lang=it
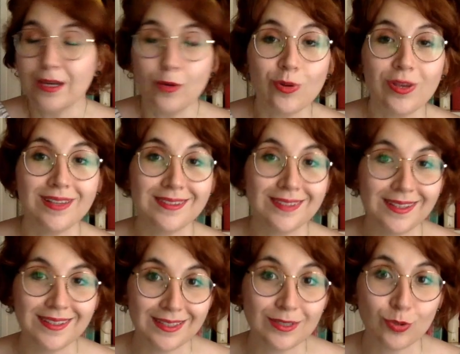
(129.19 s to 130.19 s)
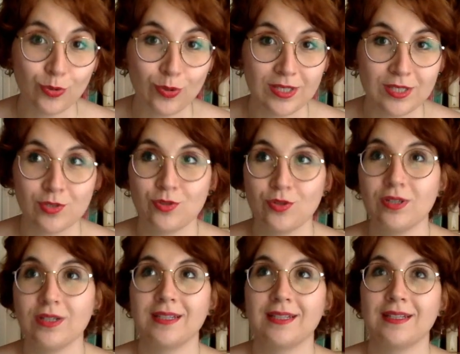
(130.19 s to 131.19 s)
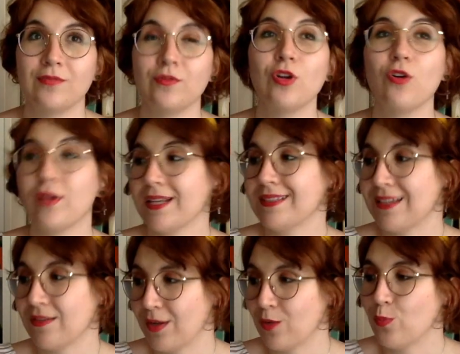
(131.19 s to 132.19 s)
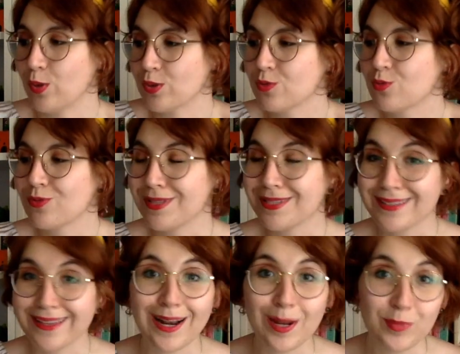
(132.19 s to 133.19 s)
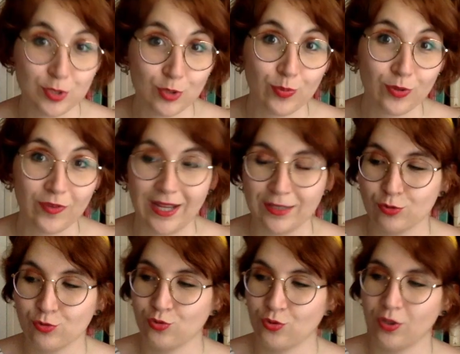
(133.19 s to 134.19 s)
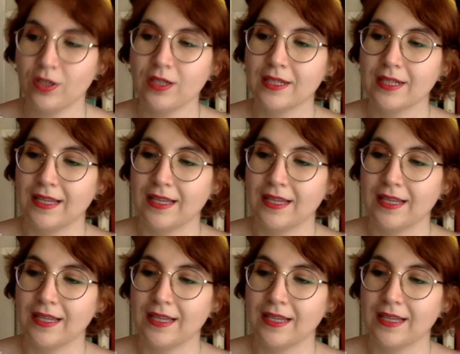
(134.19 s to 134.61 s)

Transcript: Quindi, detto questo, eh, volevo in realtà fare un post su Instagram, ci ho provato, giuro,